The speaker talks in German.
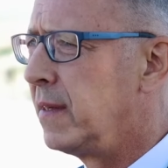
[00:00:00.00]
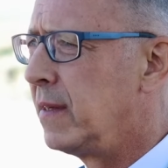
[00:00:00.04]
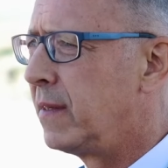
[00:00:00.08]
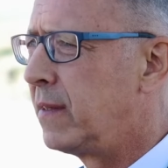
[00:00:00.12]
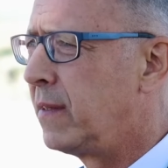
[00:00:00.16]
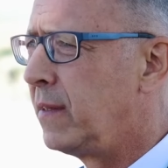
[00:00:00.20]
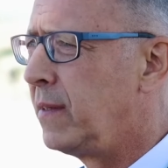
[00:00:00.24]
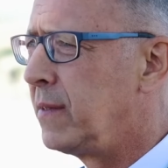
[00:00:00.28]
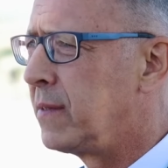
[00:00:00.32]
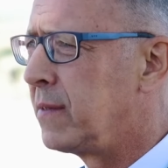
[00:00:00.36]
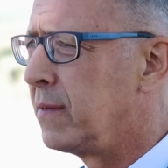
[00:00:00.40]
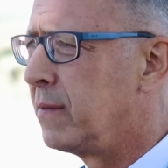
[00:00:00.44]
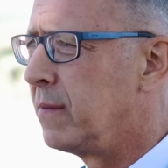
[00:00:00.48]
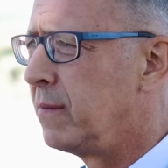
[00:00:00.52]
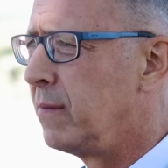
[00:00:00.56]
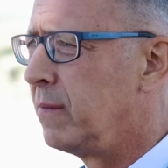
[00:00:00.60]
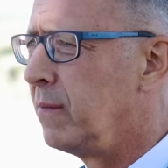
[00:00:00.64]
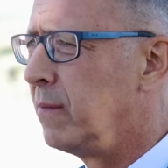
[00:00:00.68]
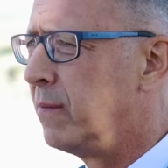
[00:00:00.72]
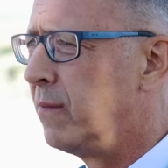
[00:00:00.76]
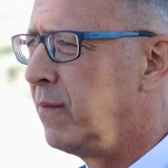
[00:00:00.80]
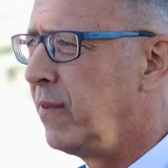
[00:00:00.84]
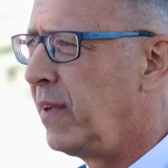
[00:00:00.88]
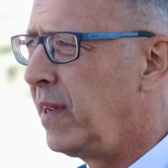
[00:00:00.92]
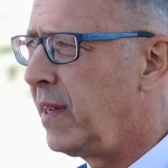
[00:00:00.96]
äh,
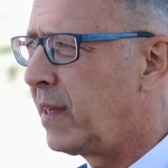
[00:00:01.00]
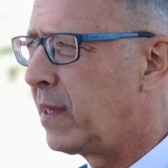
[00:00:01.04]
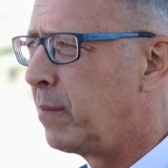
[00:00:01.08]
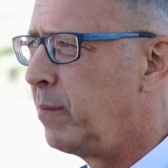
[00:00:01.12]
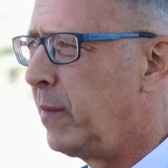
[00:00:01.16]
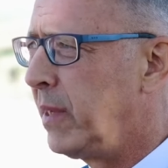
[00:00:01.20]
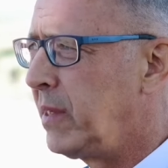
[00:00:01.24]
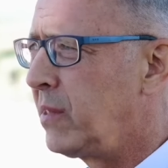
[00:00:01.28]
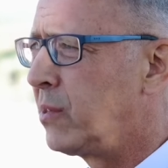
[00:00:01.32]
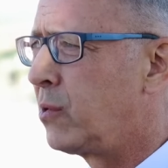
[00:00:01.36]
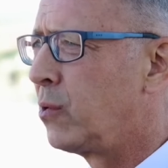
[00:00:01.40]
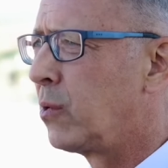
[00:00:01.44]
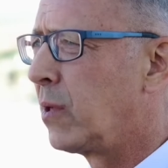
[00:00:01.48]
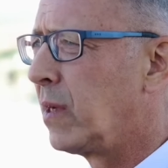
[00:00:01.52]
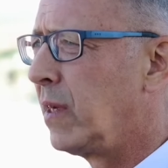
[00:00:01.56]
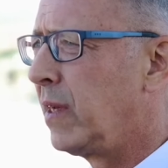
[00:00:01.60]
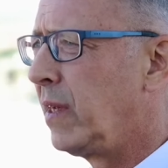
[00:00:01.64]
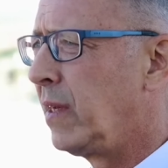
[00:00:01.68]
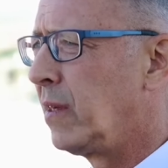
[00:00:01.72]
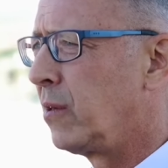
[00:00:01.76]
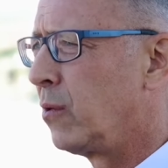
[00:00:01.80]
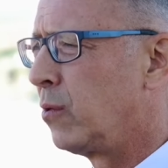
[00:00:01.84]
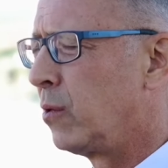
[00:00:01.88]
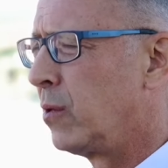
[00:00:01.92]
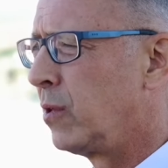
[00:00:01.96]
diesen Weg
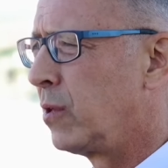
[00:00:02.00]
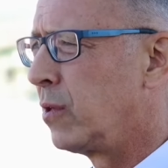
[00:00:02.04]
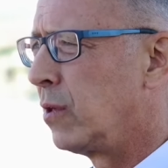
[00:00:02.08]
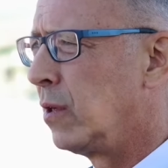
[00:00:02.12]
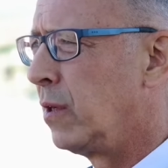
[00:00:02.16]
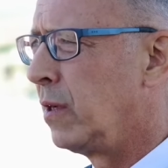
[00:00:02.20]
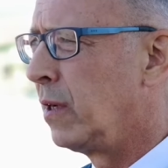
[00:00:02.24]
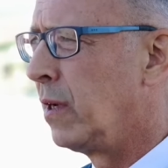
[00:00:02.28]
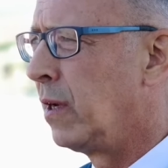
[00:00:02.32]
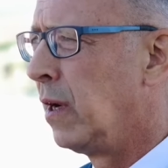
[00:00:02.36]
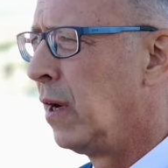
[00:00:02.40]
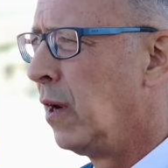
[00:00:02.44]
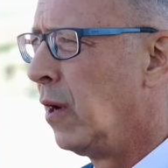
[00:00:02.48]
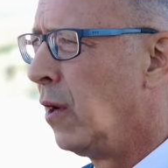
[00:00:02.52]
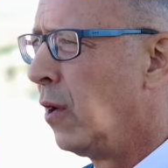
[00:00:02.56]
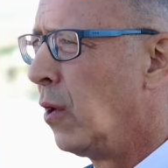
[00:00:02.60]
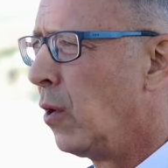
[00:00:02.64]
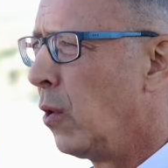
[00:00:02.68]
mitzugehen und äh,